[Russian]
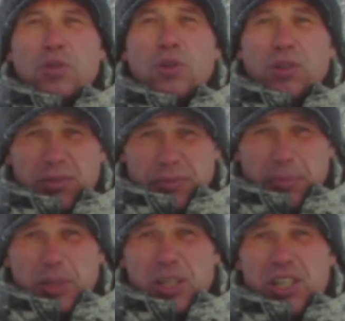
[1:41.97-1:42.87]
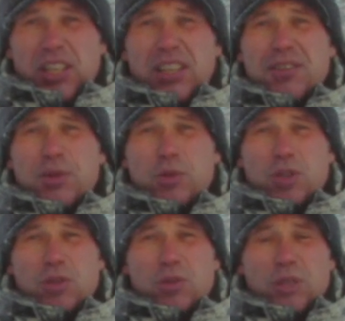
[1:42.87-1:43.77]
кто продолжает ловить
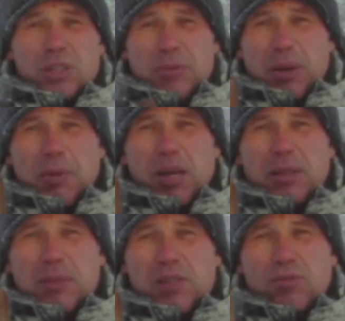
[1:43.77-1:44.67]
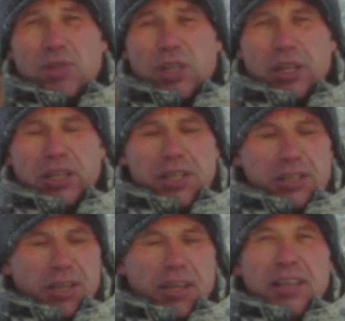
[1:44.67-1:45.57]
куницу этим капканом на свой страх и риск,
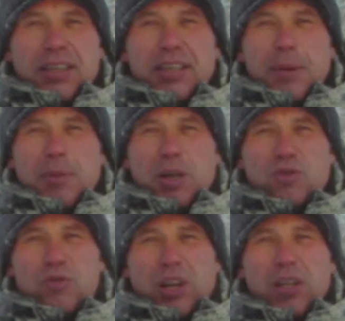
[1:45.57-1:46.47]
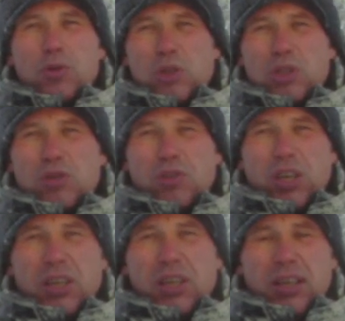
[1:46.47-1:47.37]
я покажу вариант
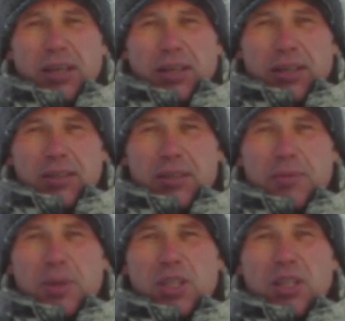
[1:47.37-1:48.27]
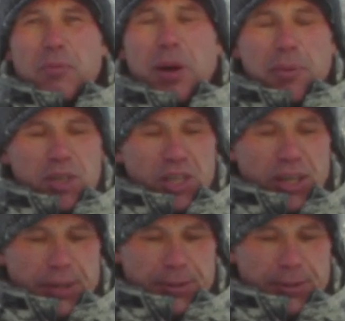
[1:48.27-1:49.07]
установки э, методом бабочки.